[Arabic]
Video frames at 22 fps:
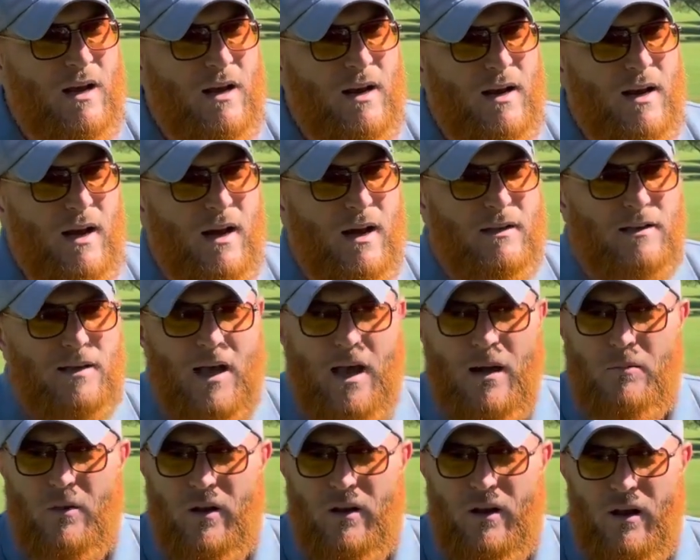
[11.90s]
لقد
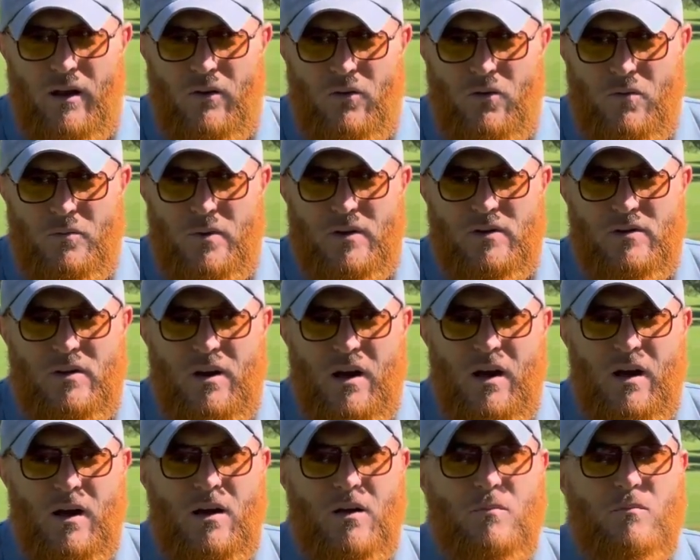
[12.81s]
حبى الله
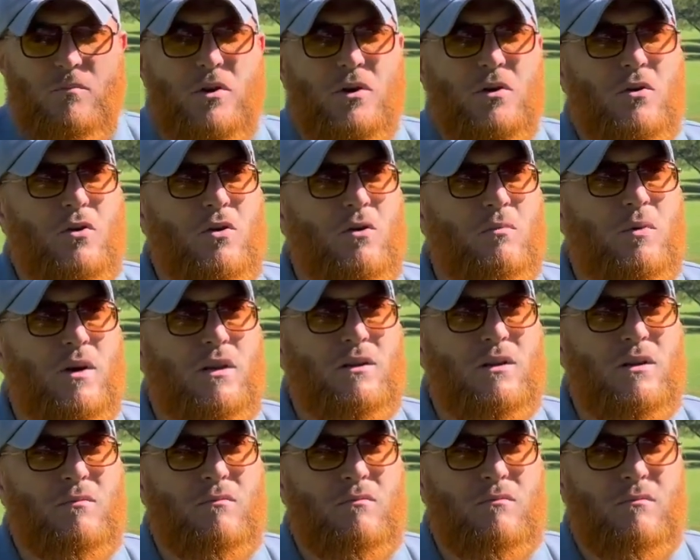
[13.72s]
مصر
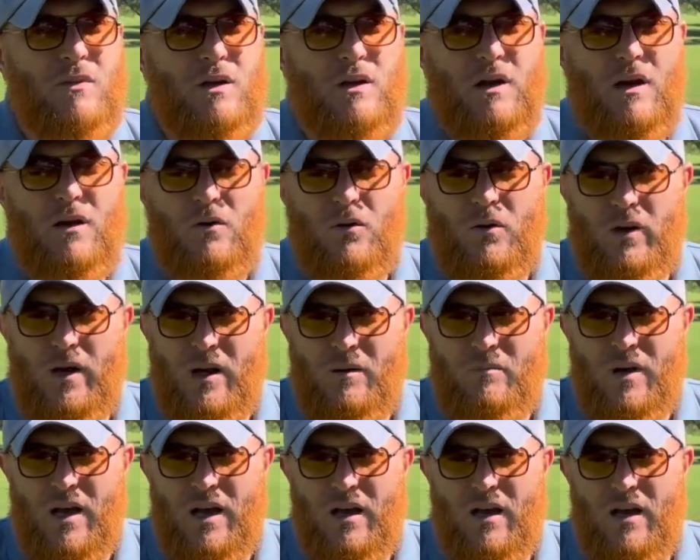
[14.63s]
بنخبة من
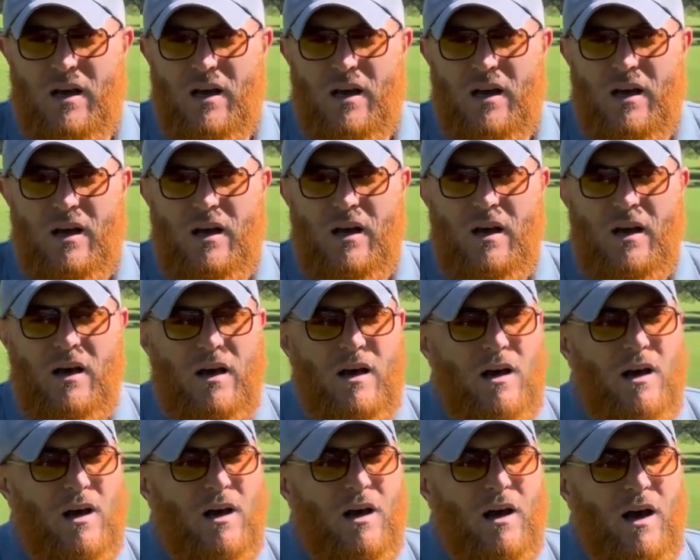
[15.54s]
العلماء
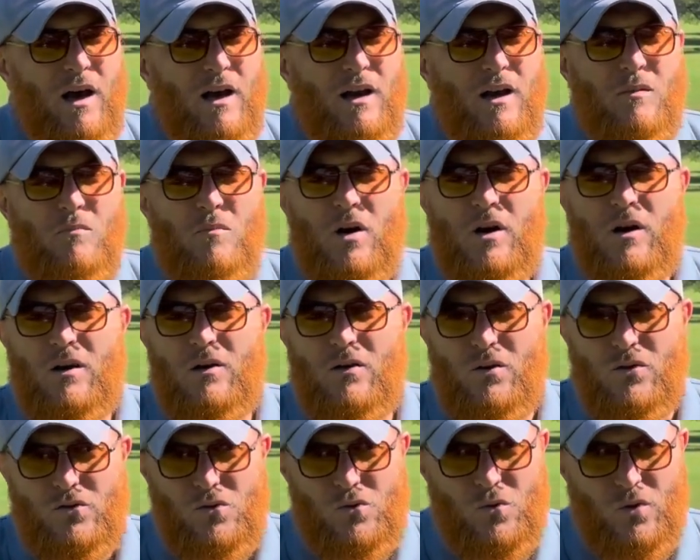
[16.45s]
على مر
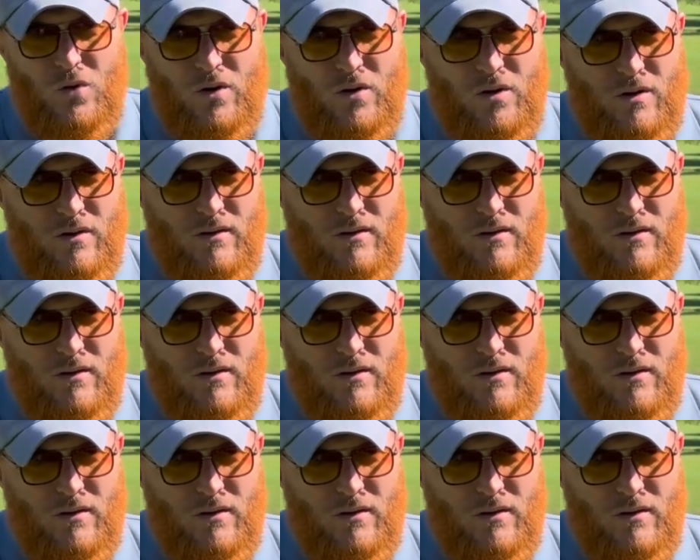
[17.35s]
العصور